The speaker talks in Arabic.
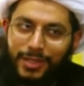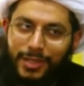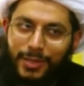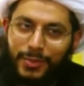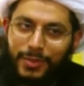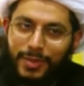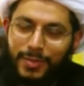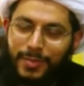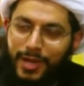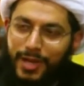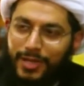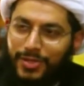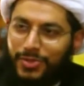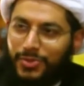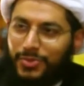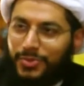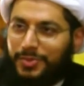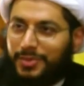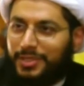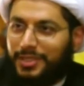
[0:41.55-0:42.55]
أو
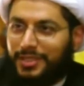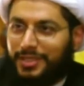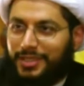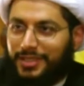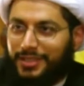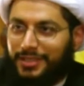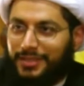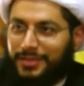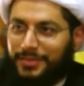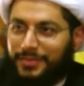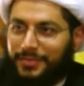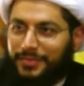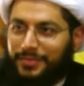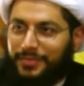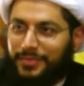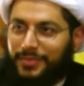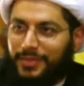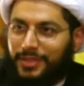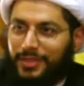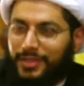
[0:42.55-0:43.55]
المعصومية
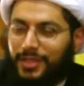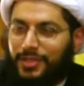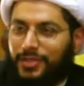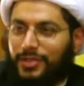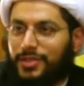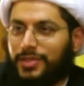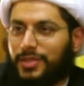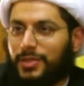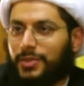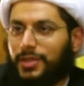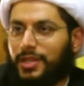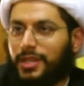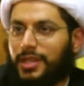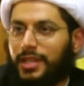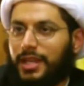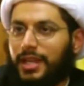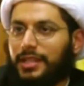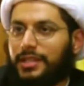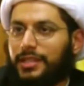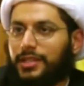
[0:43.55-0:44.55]
الناس تصور
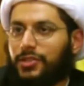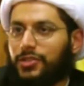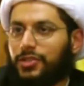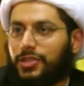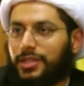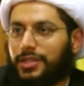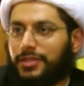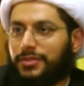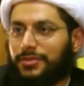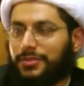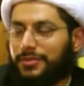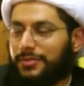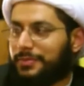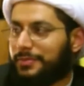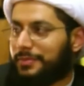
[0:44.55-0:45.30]
هذا حديث شريف